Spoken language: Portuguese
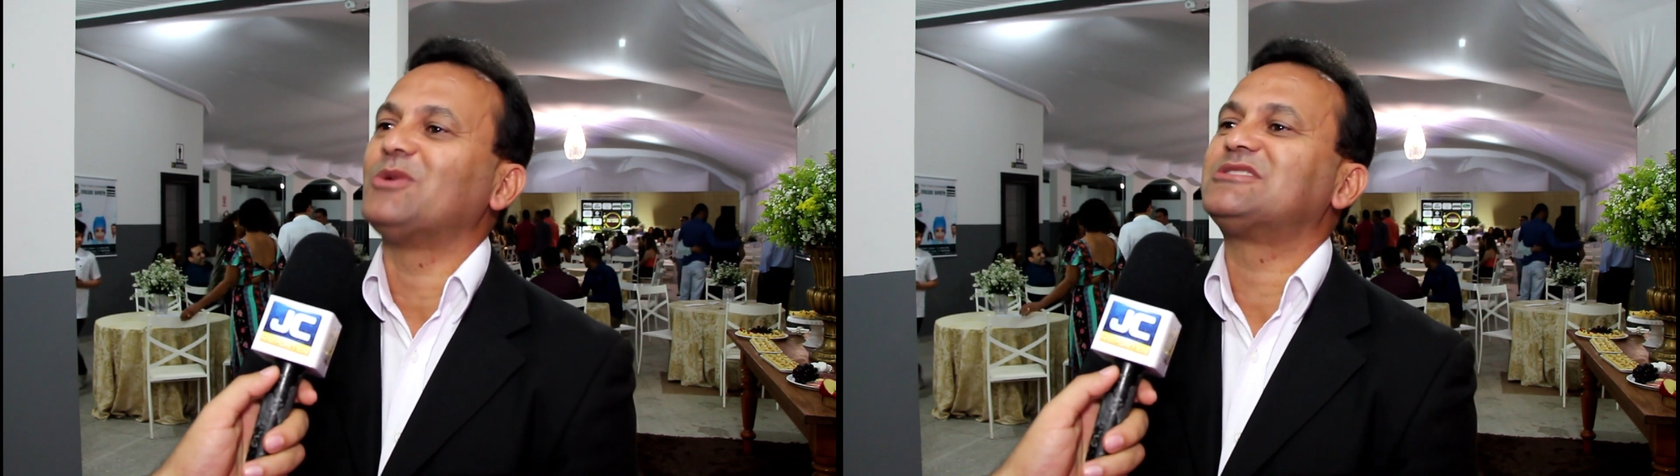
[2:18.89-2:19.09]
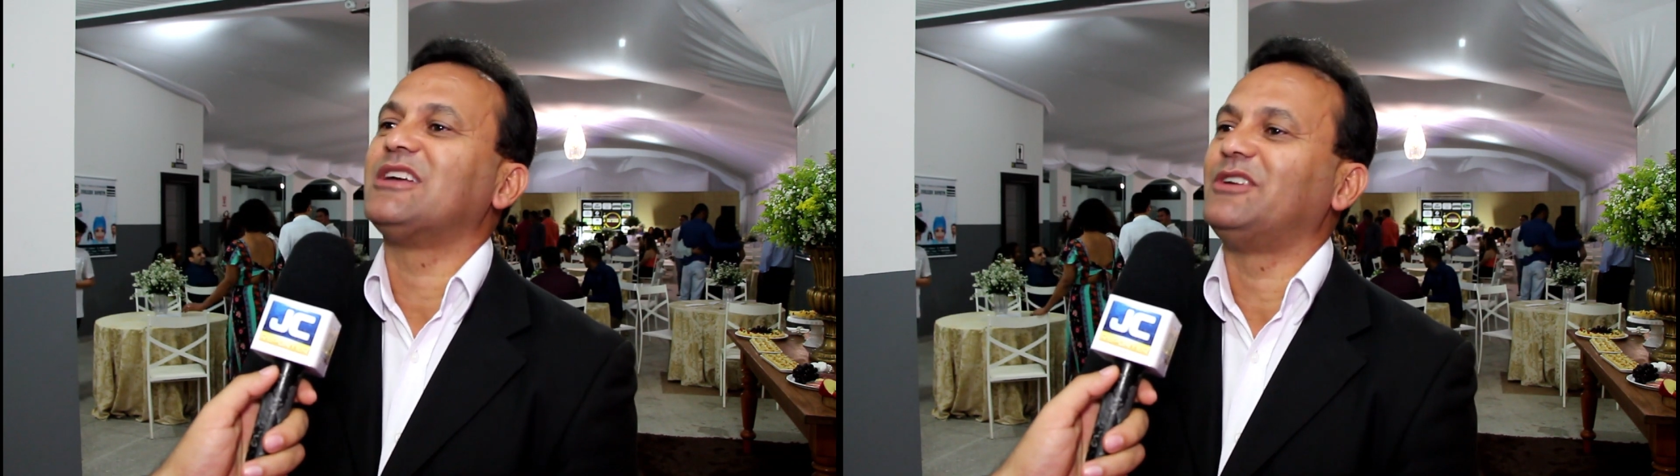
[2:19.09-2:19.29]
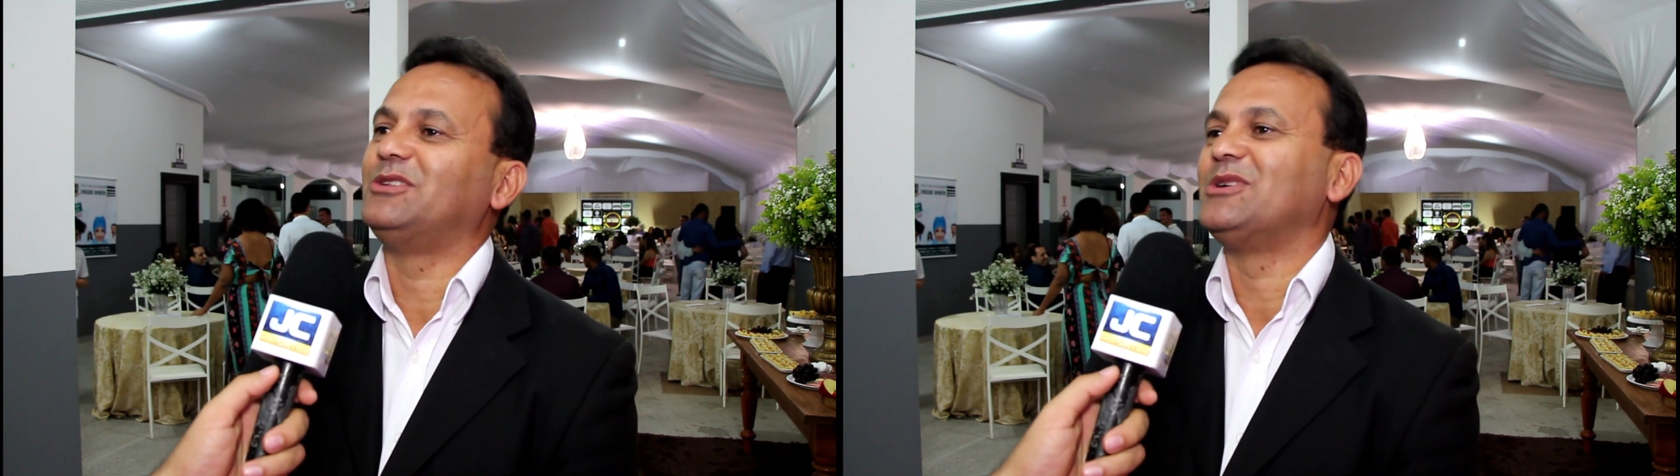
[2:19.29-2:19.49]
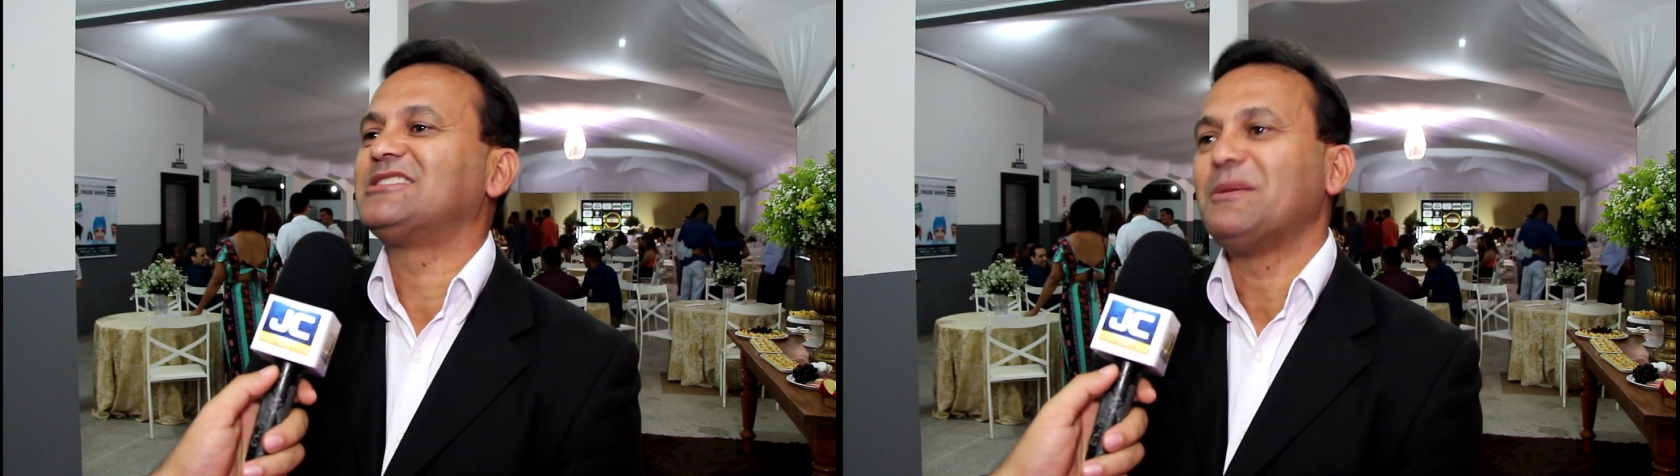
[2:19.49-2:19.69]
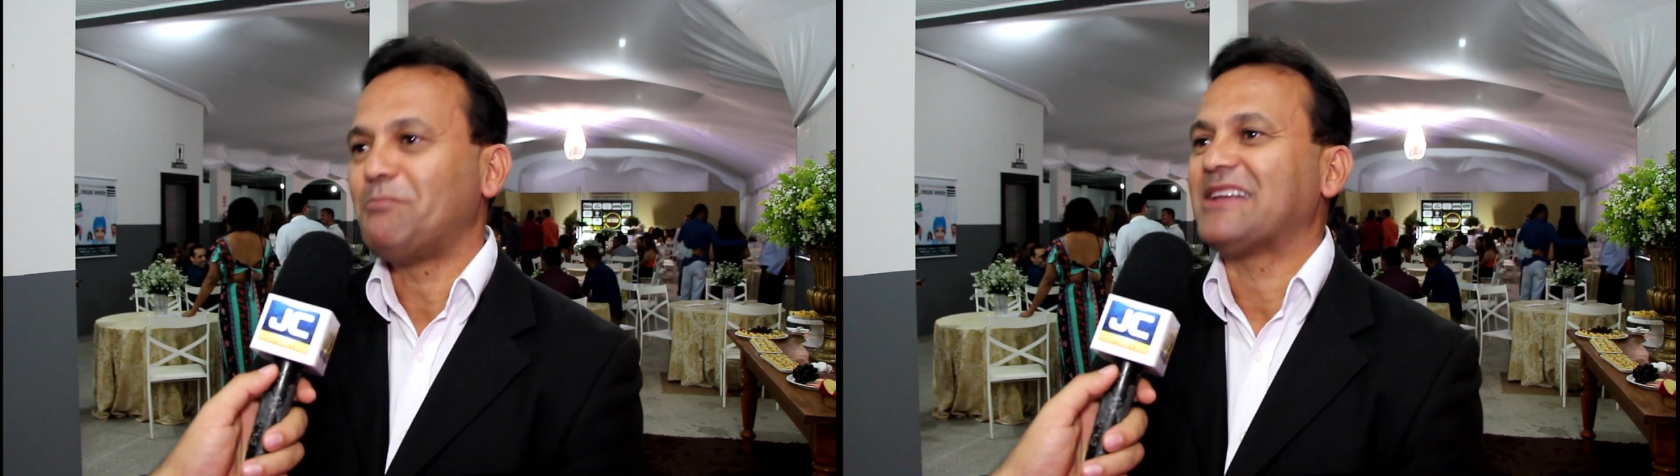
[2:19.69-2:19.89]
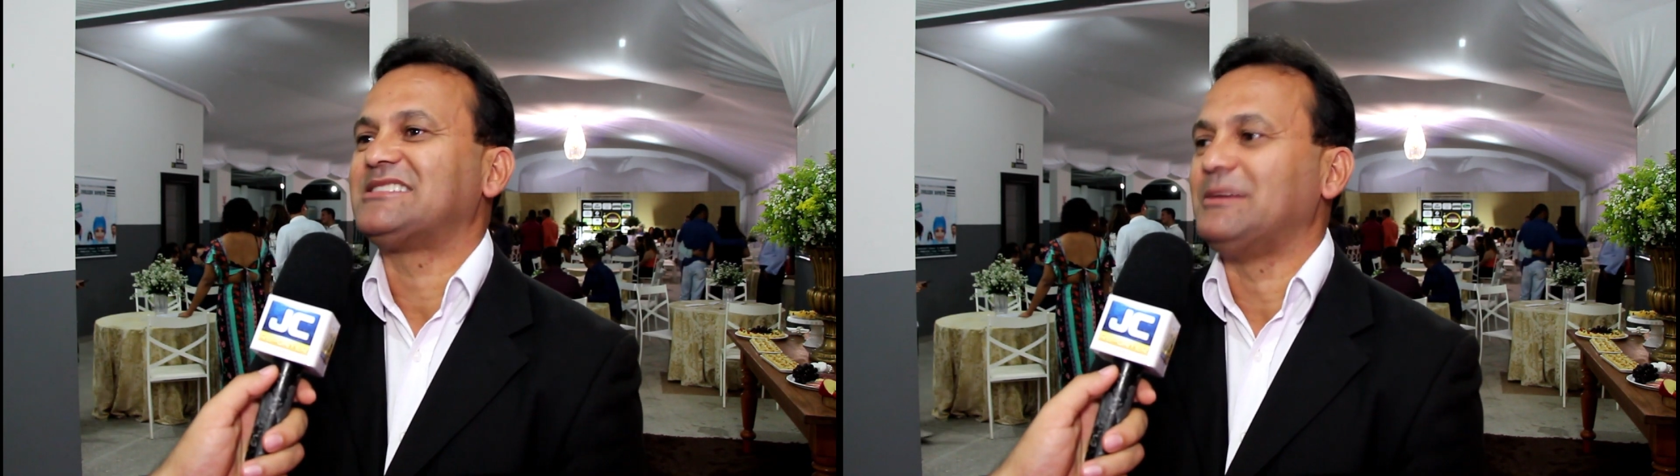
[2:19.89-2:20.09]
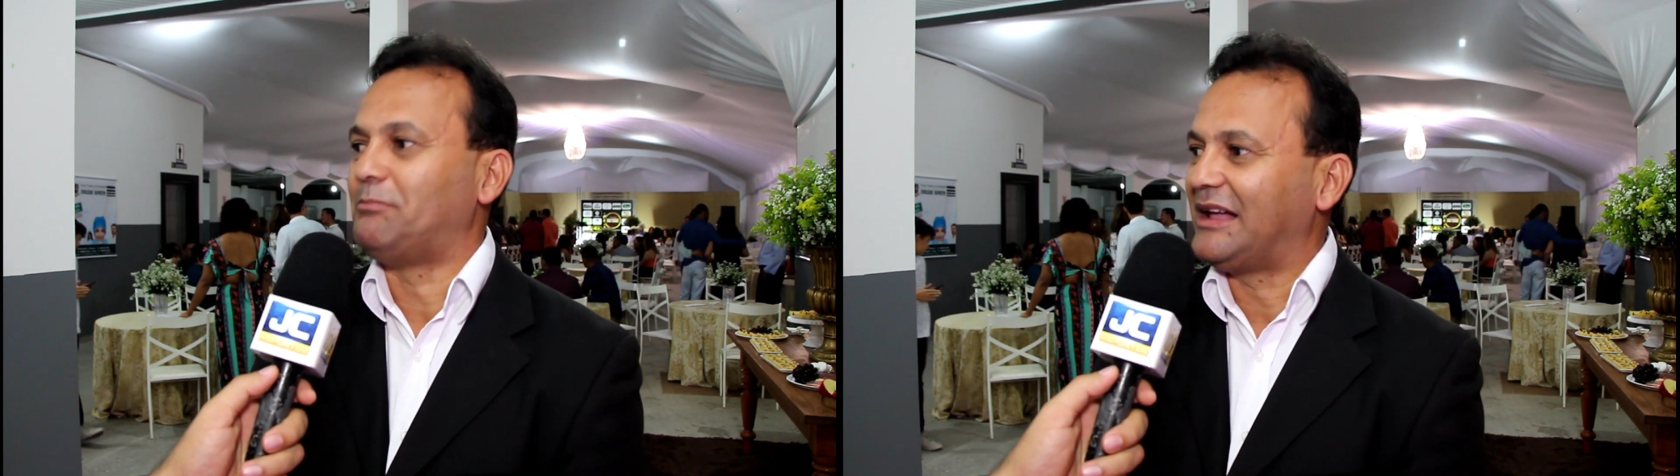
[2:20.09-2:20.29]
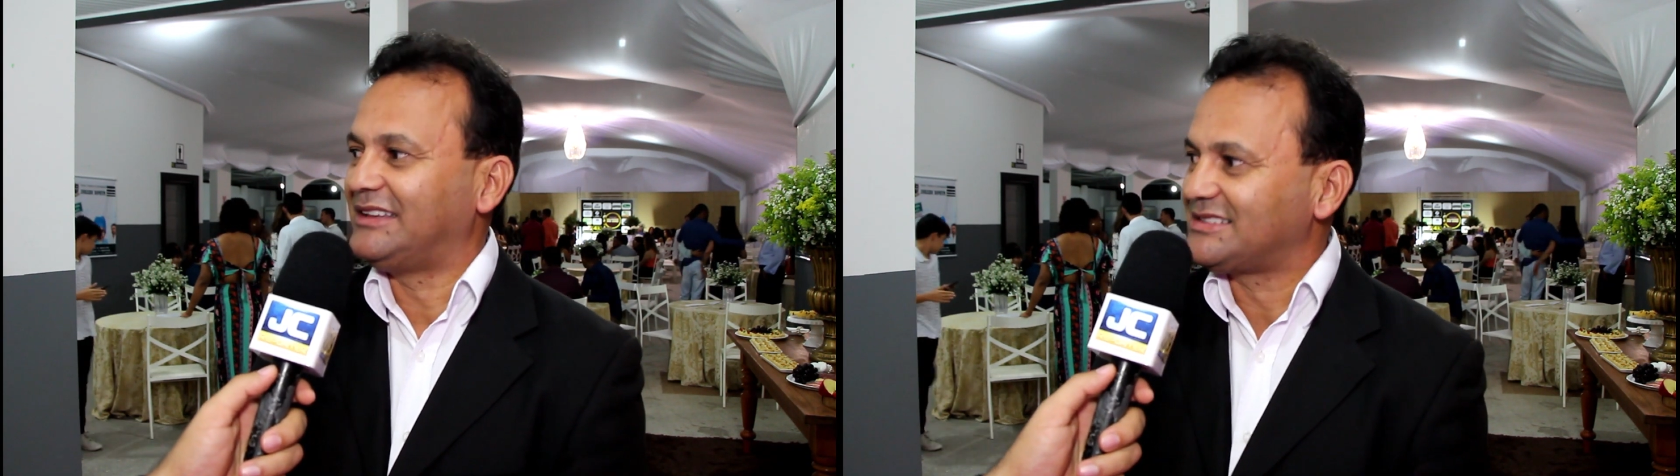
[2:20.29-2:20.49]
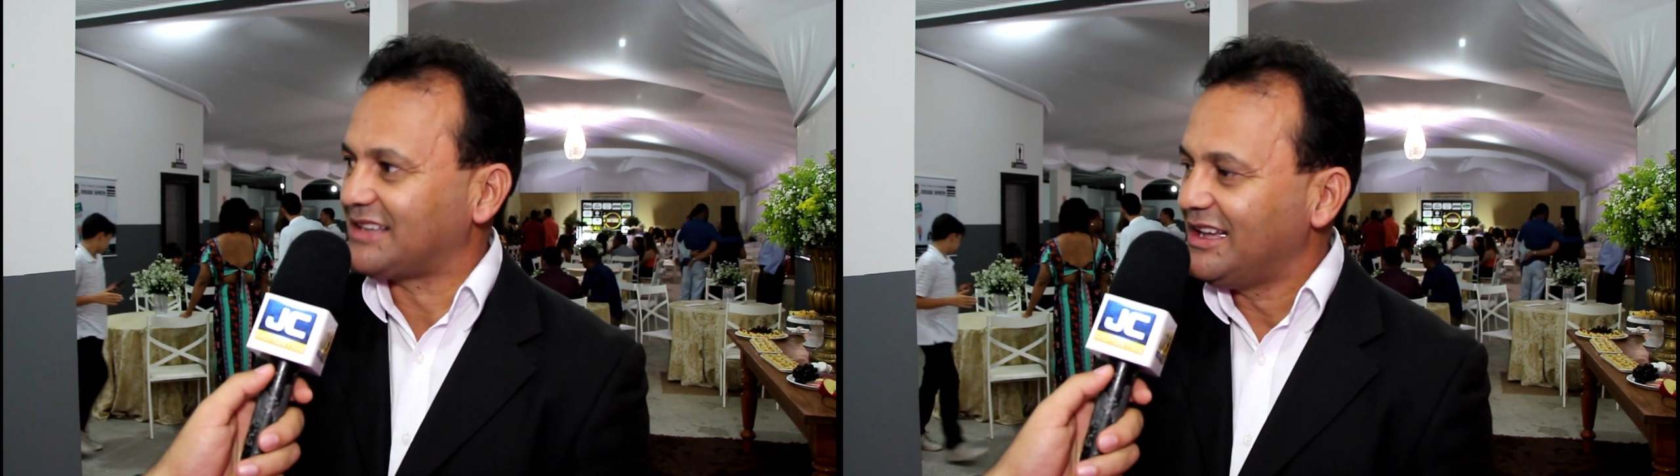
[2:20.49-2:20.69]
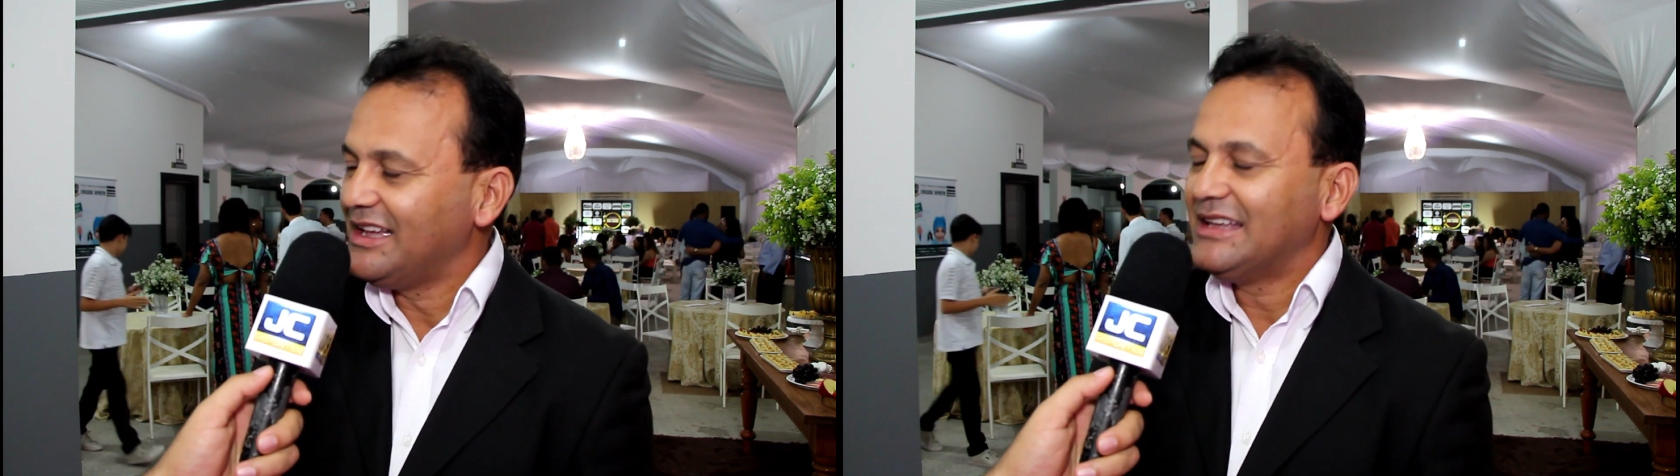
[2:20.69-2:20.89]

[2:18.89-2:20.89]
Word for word: os servidores sem participar dessa,